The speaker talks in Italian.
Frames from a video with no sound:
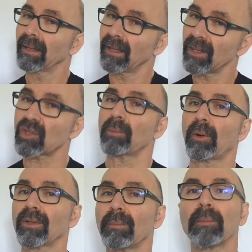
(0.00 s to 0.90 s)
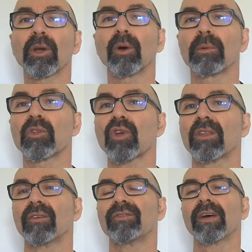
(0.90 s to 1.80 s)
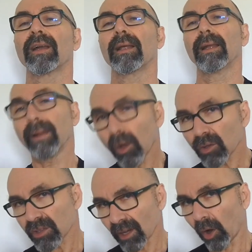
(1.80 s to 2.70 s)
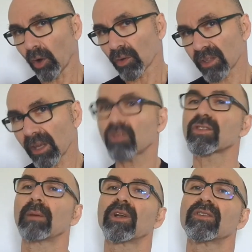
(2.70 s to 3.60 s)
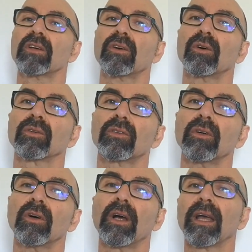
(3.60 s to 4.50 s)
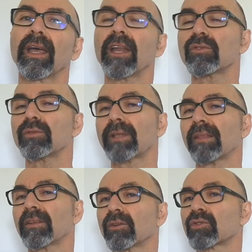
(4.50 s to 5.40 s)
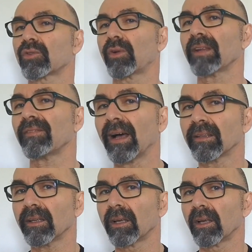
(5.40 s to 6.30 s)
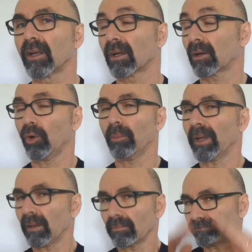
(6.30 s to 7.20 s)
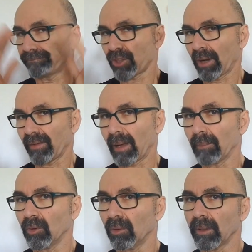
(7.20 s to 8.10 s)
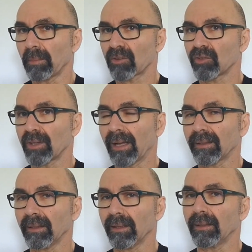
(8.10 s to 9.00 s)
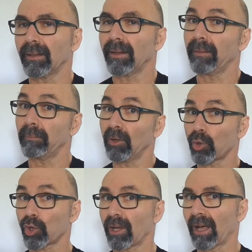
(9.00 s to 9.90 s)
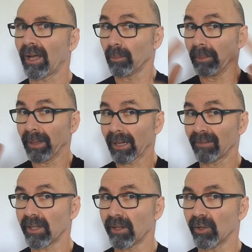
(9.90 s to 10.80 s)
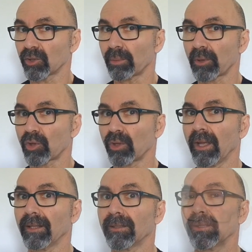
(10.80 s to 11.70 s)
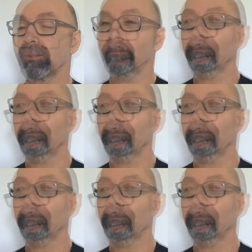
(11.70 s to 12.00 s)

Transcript: Insomma, quando abbiamo incominciato a fare le nostre cose, ci siamo resi conto che i risultati non sono arrivati come ci eravamo immaginati nello scenario meraviglioso precedente.